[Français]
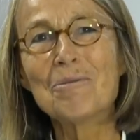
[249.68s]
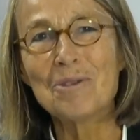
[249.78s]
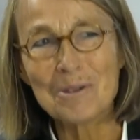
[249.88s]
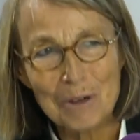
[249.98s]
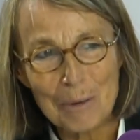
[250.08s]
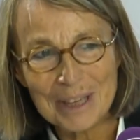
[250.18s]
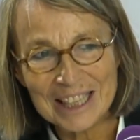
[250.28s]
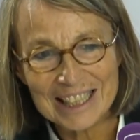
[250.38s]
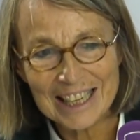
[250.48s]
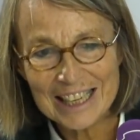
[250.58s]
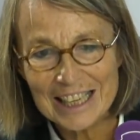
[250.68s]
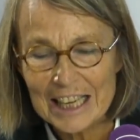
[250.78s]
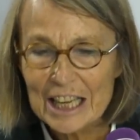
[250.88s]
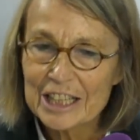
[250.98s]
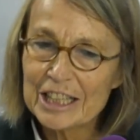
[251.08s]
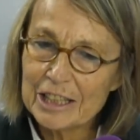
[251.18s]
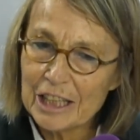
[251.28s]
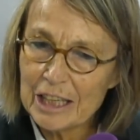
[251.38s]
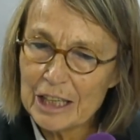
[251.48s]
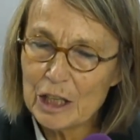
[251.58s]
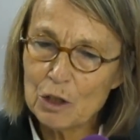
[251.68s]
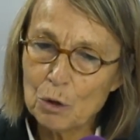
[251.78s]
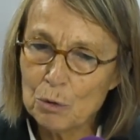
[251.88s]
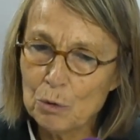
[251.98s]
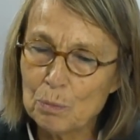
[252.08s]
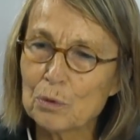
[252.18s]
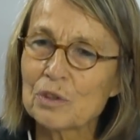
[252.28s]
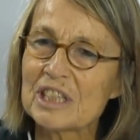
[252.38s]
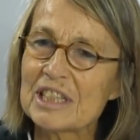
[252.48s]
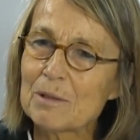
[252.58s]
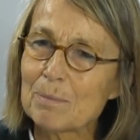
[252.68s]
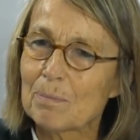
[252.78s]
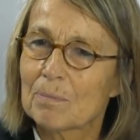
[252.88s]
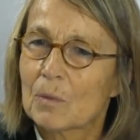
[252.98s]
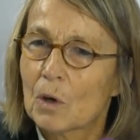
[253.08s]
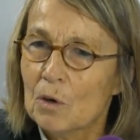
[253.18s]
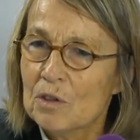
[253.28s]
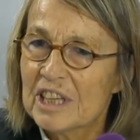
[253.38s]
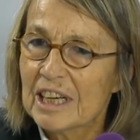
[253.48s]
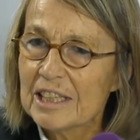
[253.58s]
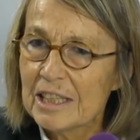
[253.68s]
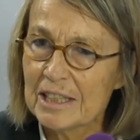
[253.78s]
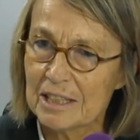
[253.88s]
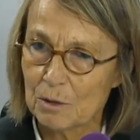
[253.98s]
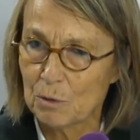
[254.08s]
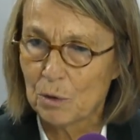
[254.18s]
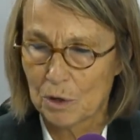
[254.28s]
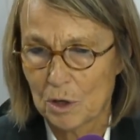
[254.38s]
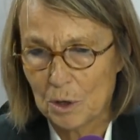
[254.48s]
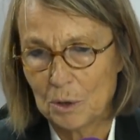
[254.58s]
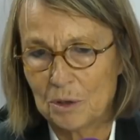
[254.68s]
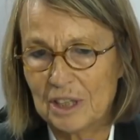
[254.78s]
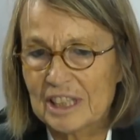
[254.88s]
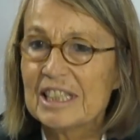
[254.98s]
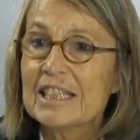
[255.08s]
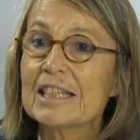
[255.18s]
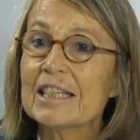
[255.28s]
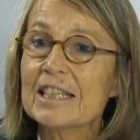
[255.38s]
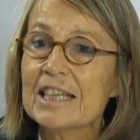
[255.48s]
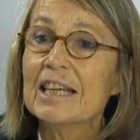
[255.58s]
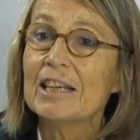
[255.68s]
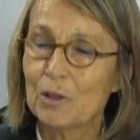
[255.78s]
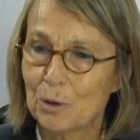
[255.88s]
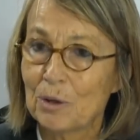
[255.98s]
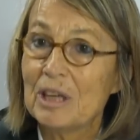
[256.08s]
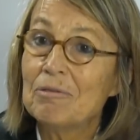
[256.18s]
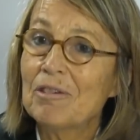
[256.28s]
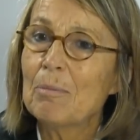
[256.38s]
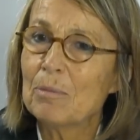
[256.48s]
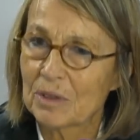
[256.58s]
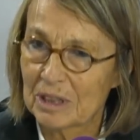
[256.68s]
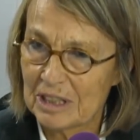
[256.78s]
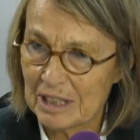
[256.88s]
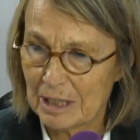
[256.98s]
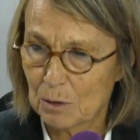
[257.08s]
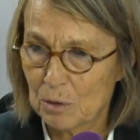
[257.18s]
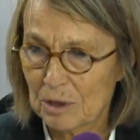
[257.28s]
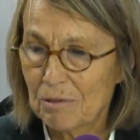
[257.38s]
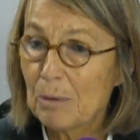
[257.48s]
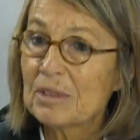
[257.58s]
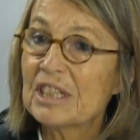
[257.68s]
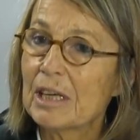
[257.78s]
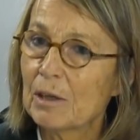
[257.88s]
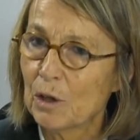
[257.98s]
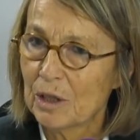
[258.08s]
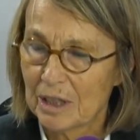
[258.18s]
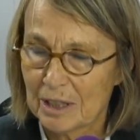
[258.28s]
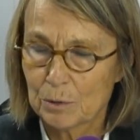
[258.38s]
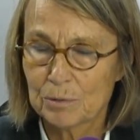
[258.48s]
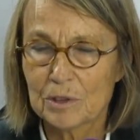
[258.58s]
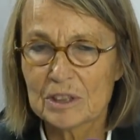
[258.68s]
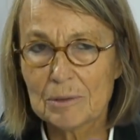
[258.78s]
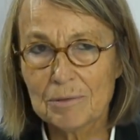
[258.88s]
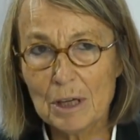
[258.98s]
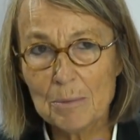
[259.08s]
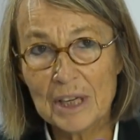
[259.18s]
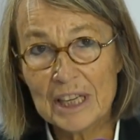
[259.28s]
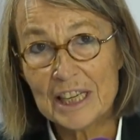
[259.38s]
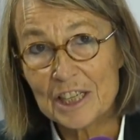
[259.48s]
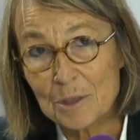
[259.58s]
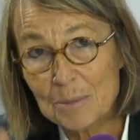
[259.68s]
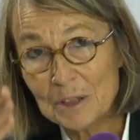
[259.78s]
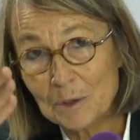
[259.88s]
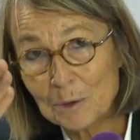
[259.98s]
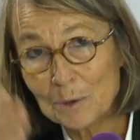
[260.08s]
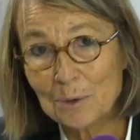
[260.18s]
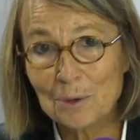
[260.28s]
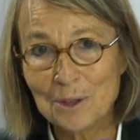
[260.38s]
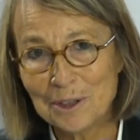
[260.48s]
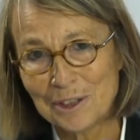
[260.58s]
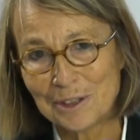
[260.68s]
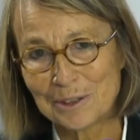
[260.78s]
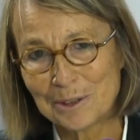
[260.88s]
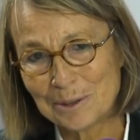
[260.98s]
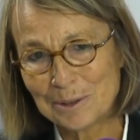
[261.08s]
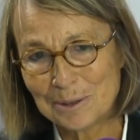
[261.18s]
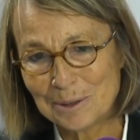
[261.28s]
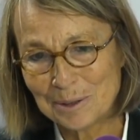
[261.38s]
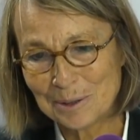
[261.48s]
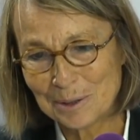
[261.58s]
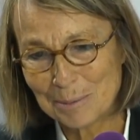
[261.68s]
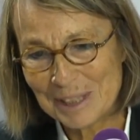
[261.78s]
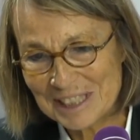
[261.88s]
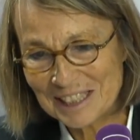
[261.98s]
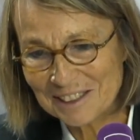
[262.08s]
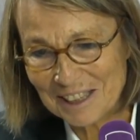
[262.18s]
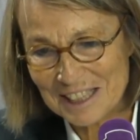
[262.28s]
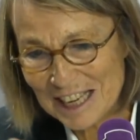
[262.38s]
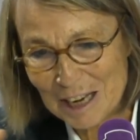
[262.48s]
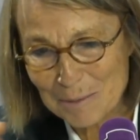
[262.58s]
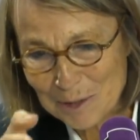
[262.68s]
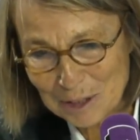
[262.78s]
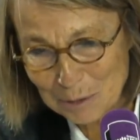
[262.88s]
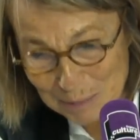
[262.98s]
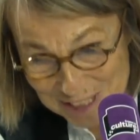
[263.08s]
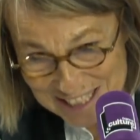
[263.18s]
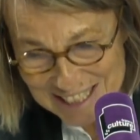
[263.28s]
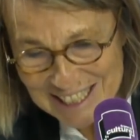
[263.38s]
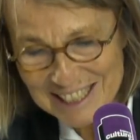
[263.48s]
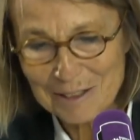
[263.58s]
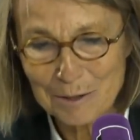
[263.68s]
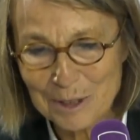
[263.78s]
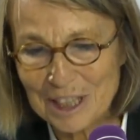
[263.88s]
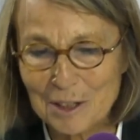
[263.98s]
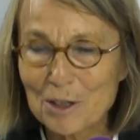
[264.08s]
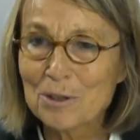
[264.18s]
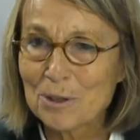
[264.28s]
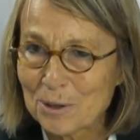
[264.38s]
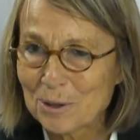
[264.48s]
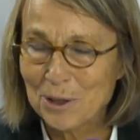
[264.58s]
euh, franco-américaine qui est très connue pour ses grandes araignées. C'est une, artiste qui disait euh, les femmes, qui disait la cause des femmes, qui disait la, souffrance des femmes. J'ai mis dans, le, dans, la salle à manger du ministère où j'accueille